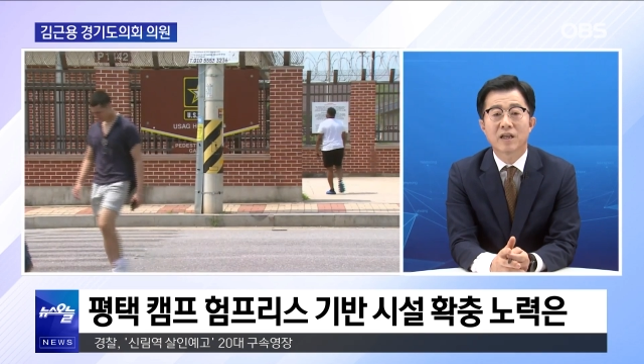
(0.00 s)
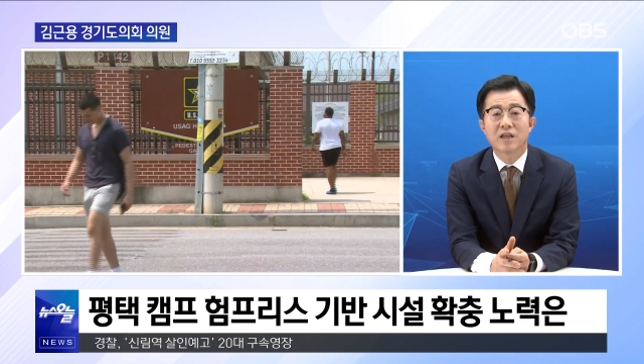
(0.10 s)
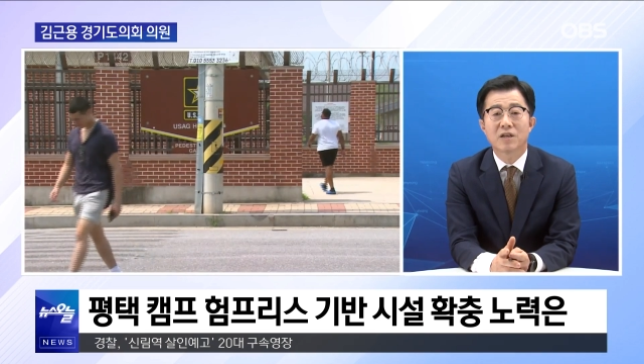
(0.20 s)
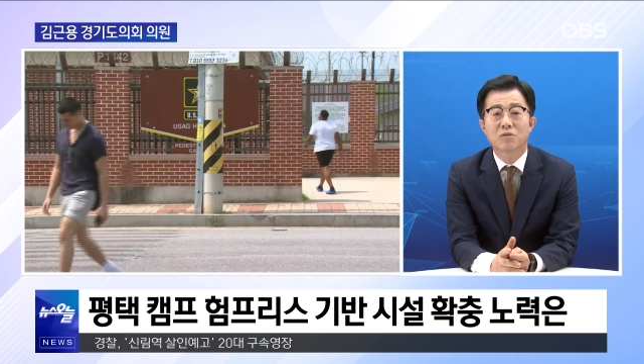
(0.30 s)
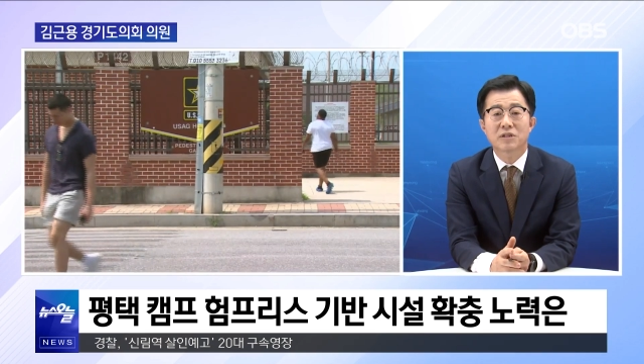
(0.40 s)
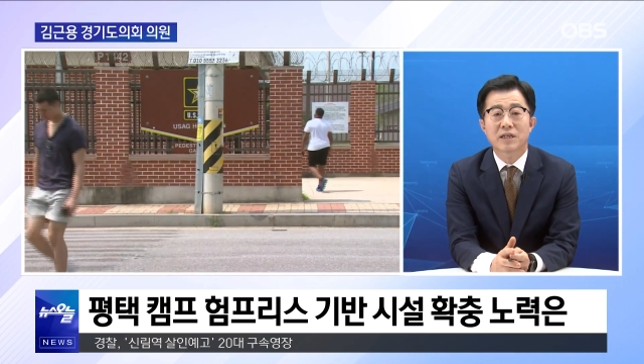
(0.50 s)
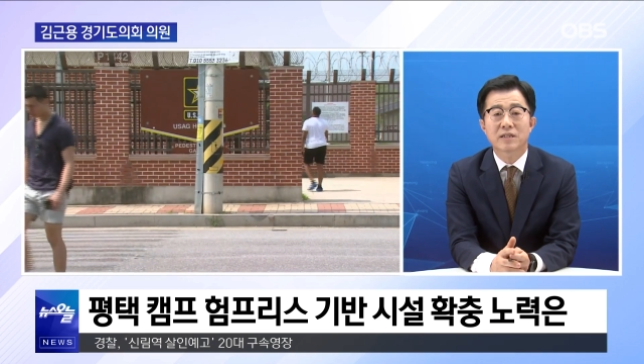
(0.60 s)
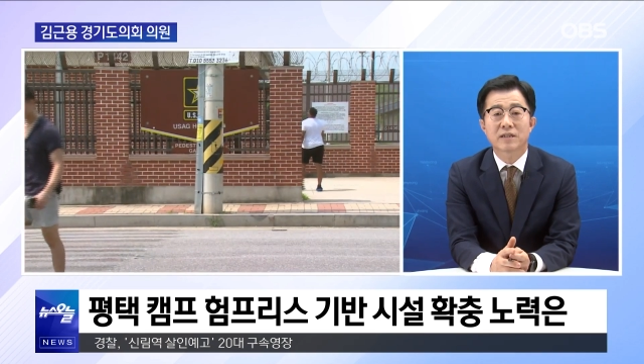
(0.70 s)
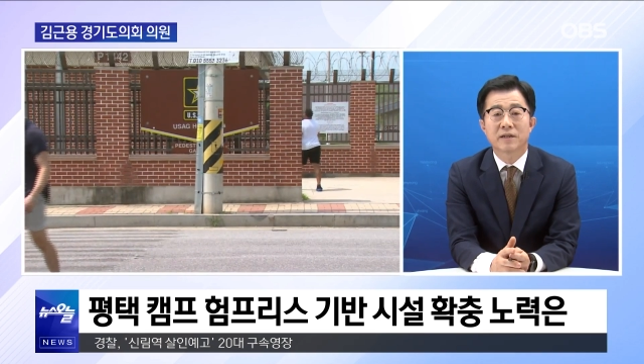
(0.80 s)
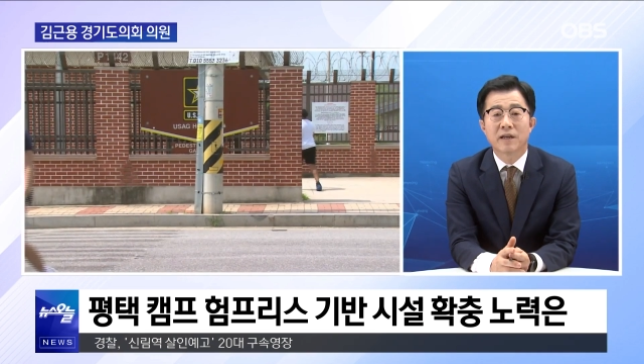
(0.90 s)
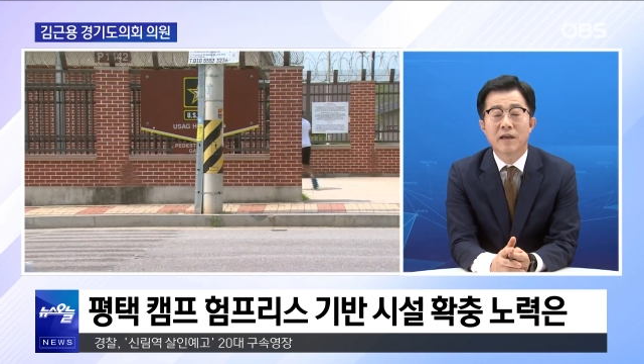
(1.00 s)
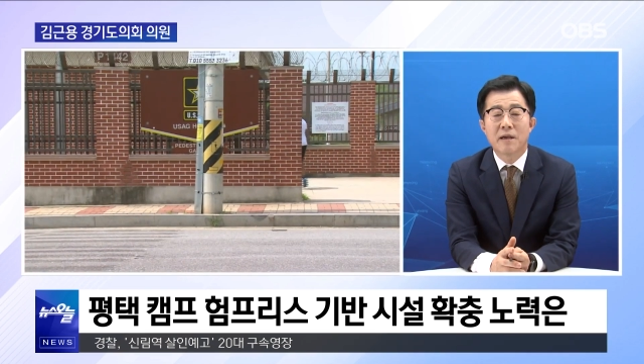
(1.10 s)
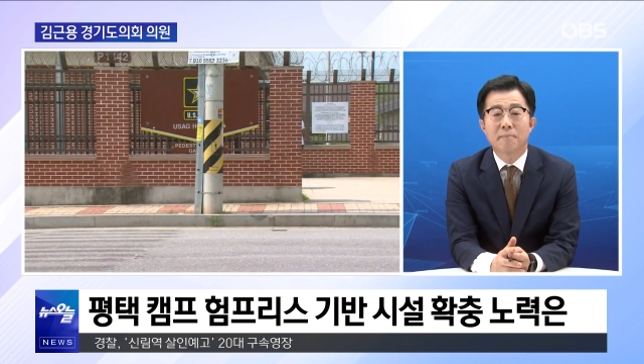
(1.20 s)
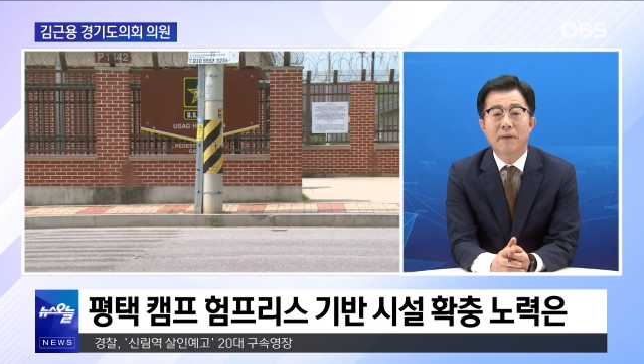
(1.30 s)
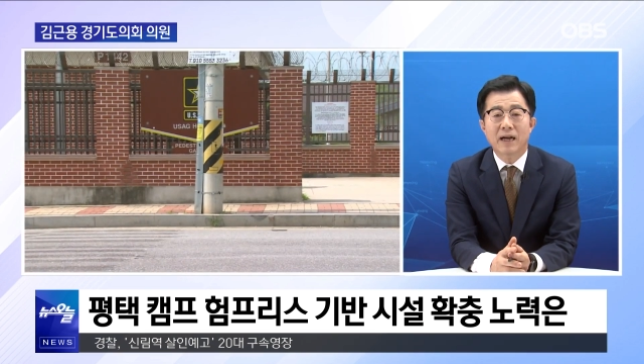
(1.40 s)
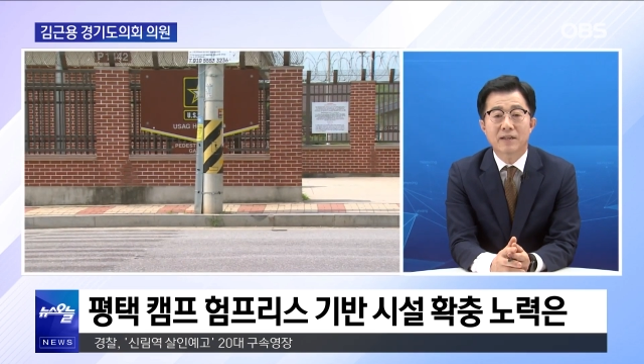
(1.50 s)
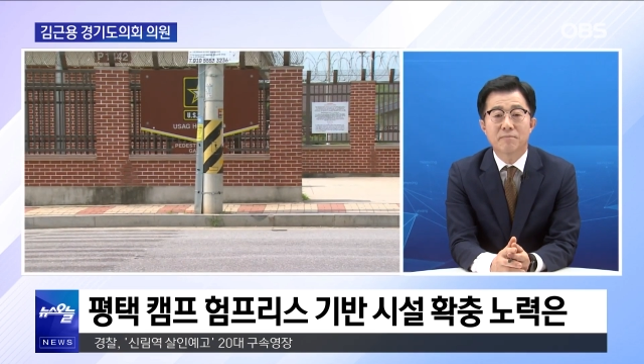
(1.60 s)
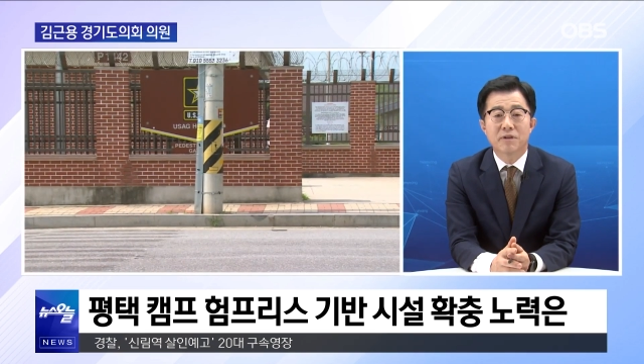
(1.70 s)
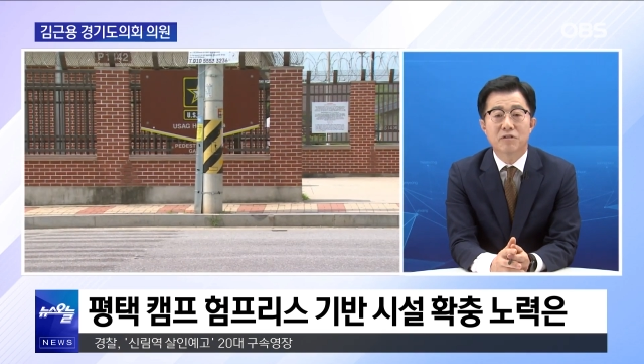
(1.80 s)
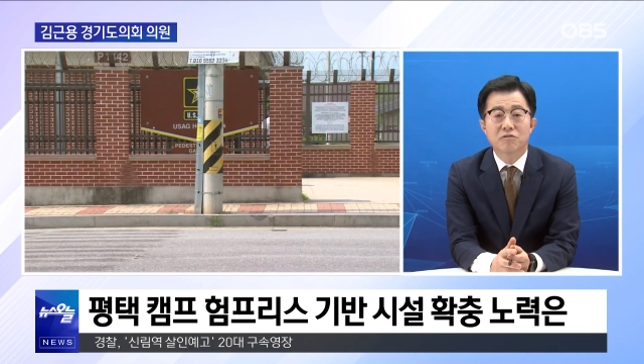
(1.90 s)
이곳에서는 많은
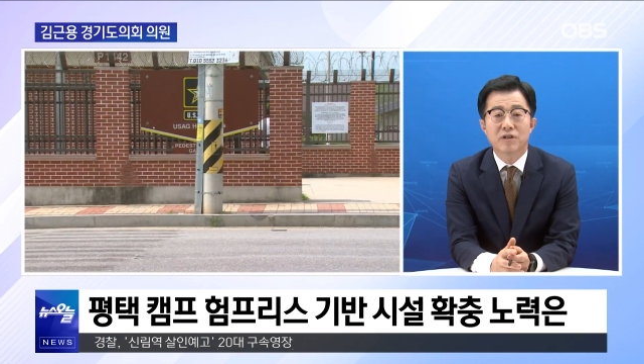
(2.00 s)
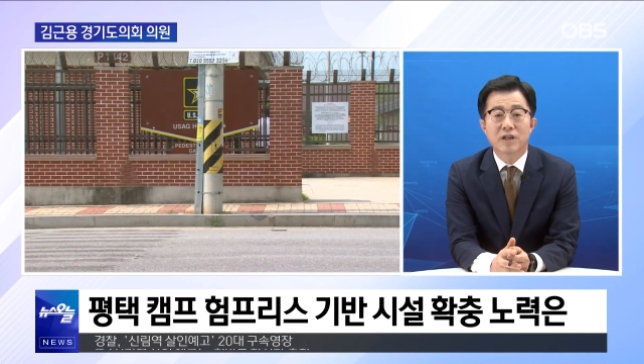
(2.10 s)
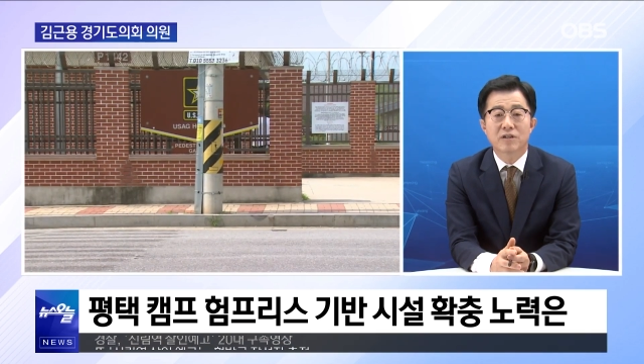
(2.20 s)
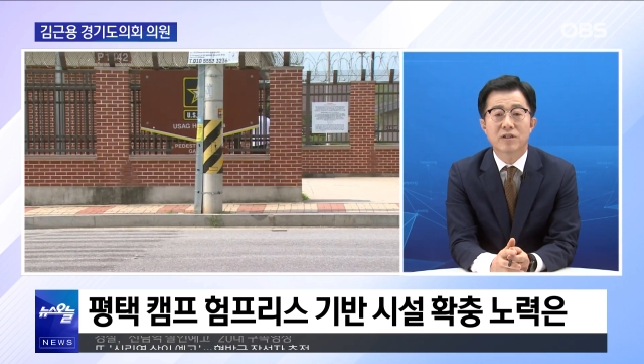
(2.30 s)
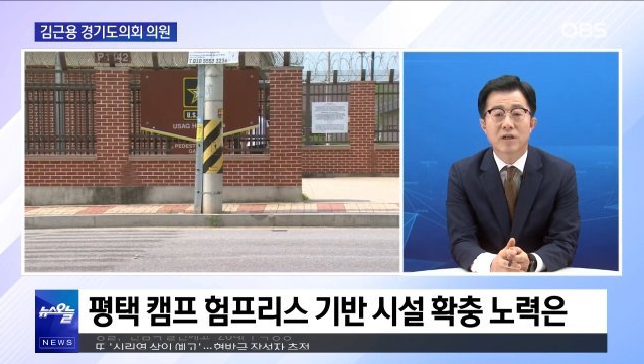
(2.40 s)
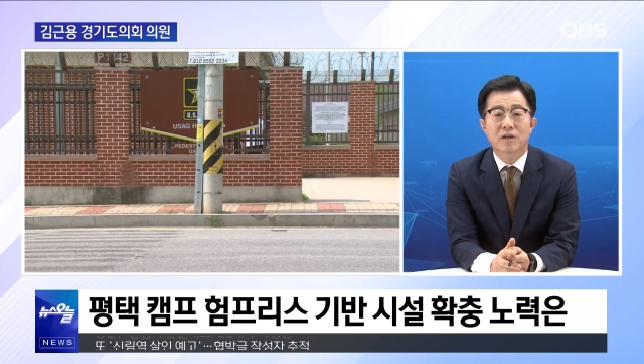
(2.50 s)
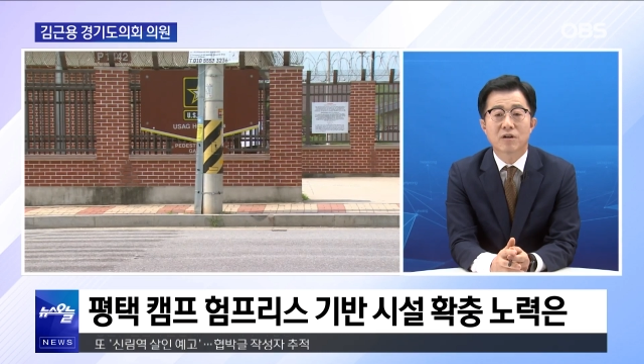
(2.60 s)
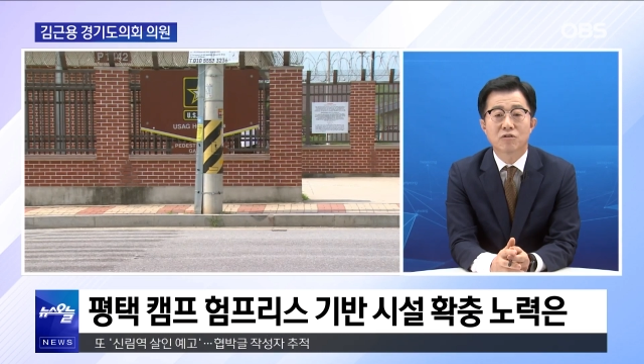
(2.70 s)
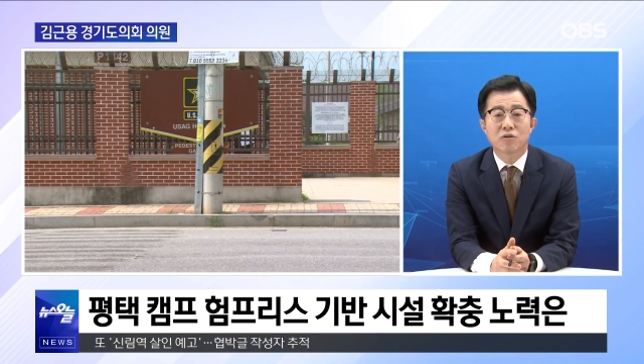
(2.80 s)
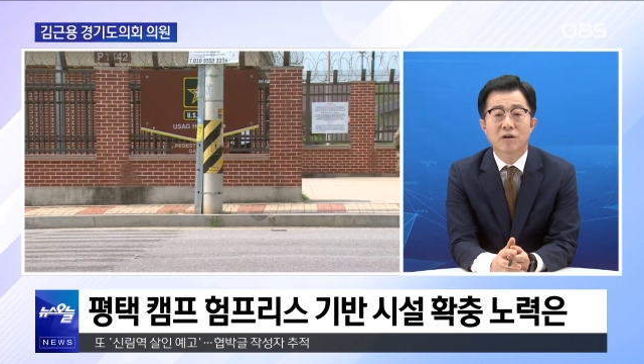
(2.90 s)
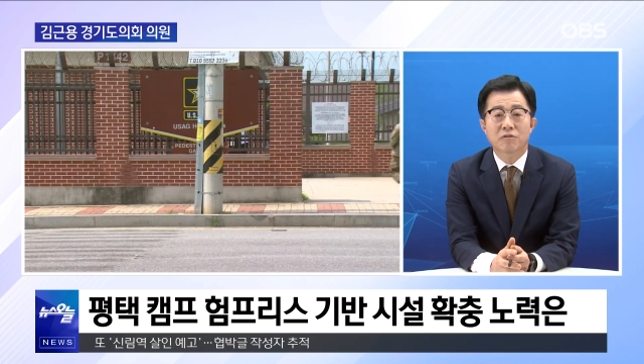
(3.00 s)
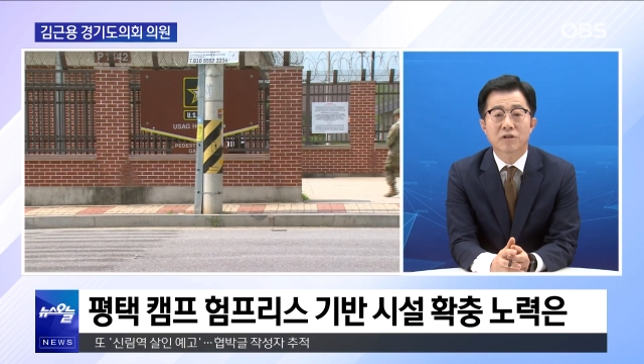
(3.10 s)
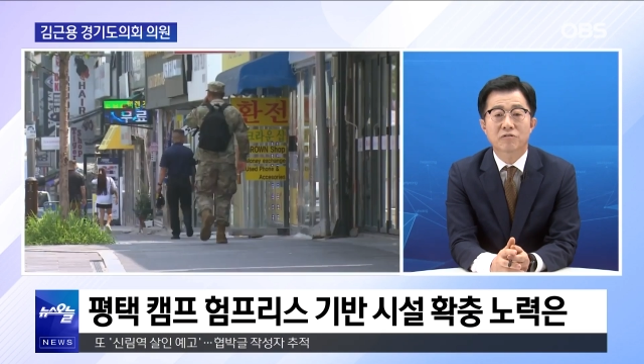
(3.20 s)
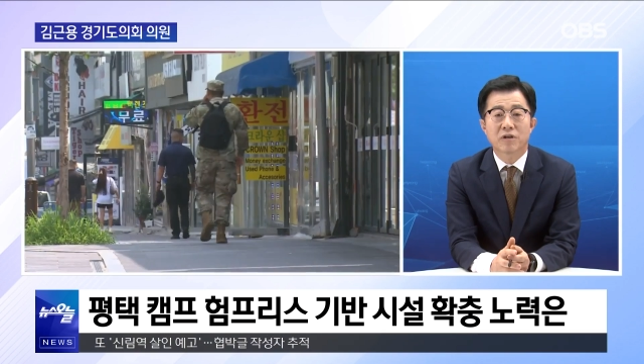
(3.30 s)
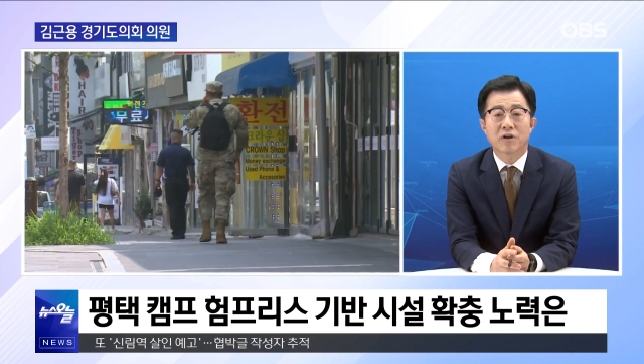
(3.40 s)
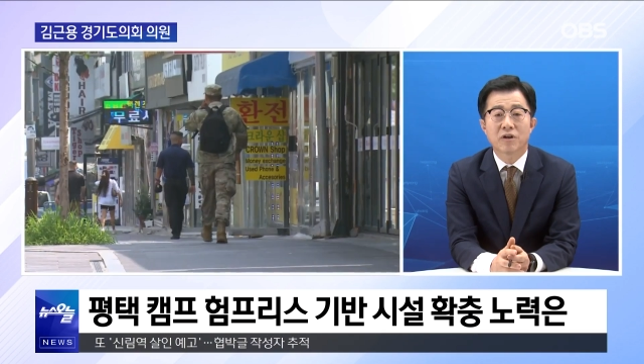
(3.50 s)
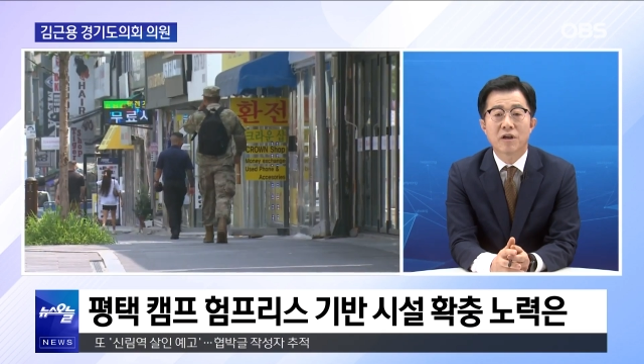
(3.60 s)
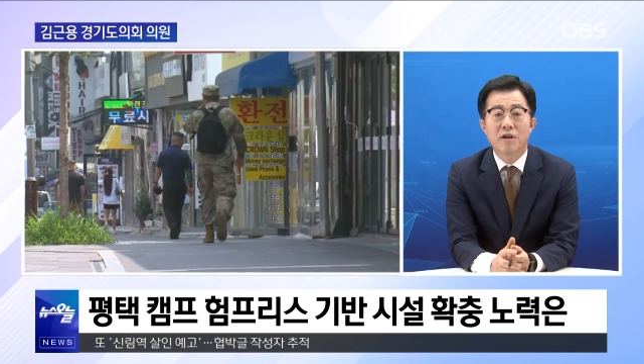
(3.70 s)
미군들이 현재 거주하고 있고요.